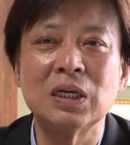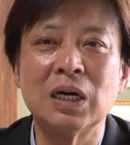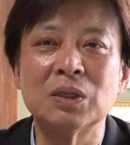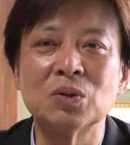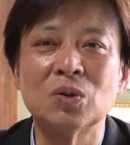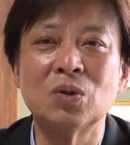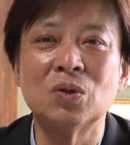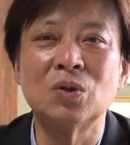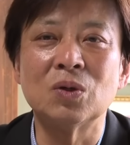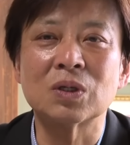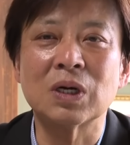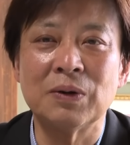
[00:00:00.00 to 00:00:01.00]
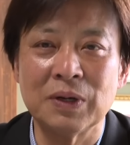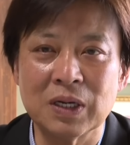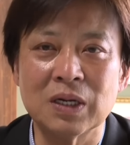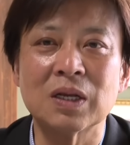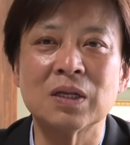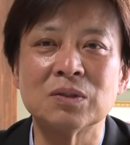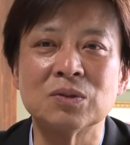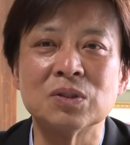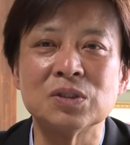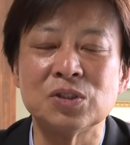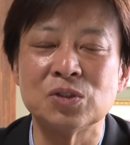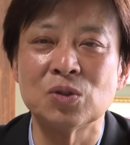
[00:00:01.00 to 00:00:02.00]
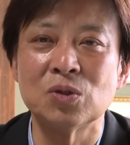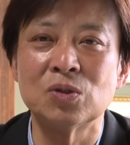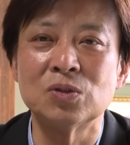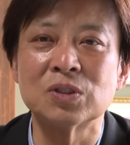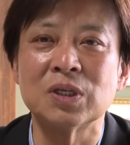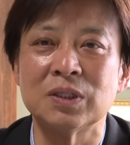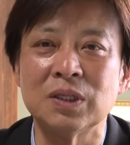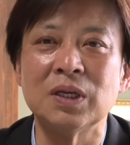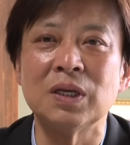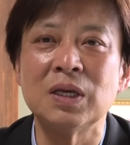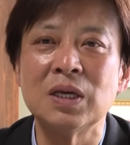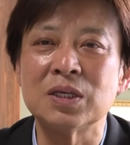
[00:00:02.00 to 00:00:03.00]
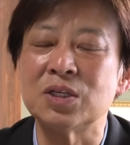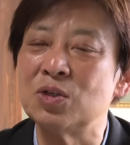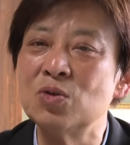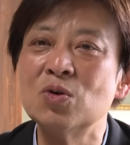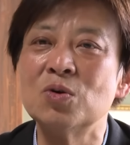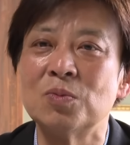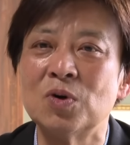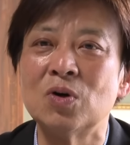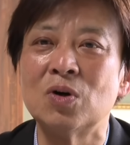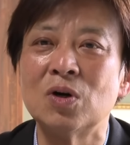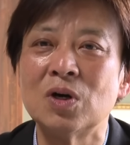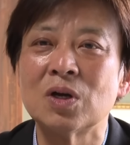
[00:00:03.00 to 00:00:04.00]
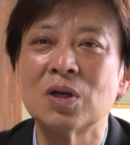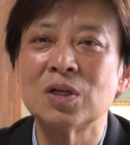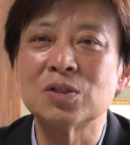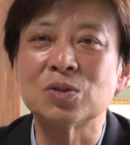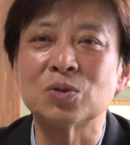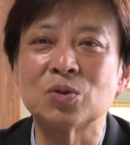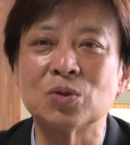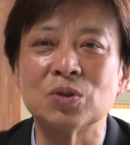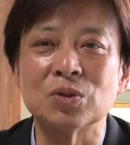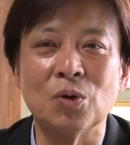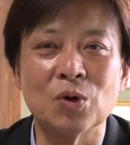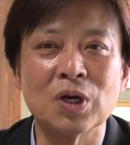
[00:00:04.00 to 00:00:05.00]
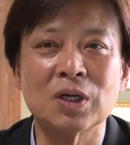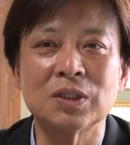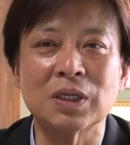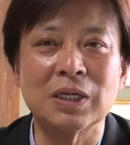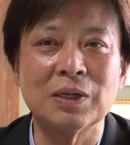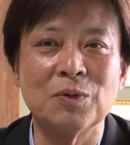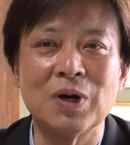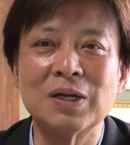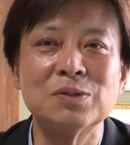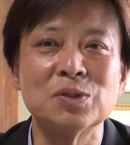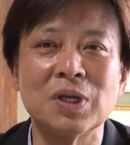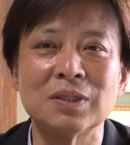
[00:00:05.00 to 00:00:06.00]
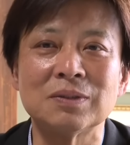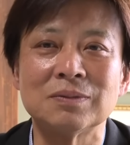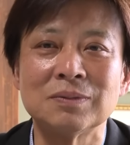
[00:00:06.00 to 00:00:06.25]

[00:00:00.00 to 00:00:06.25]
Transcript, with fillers: あの可愛がられる指導を受けて昨日もちょっと親方から笑うなっ